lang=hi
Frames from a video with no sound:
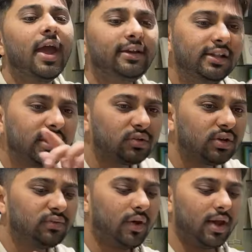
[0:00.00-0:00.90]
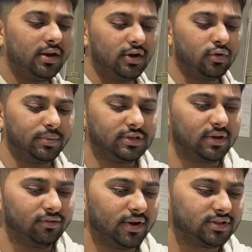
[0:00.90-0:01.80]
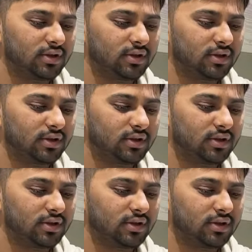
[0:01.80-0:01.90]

एटीन थाउजेंड फाइव हंड्रेड रुपीज है फ्रेंड्स